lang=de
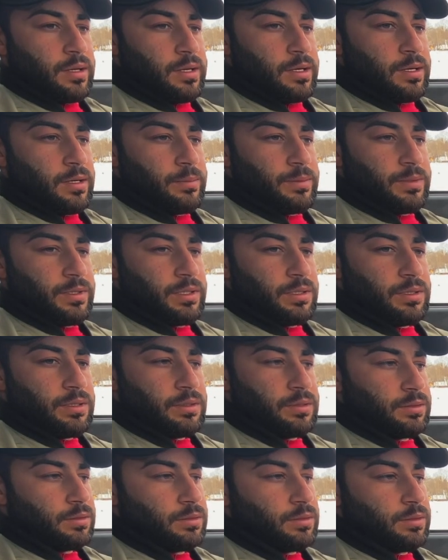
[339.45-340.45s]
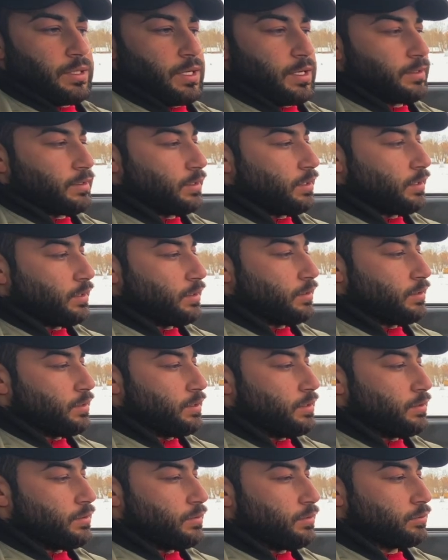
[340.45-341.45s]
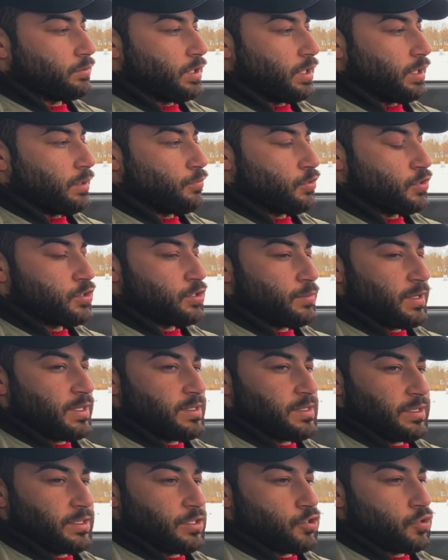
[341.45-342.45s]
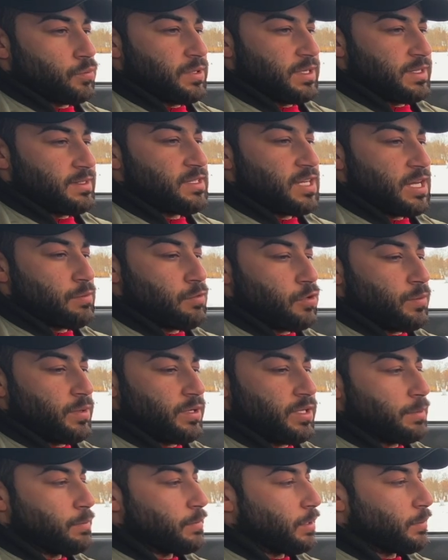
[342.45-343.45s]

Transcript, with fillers: Aber äh, nach der Garantie ja, musste man es eigentlich komplett selber übernehmen.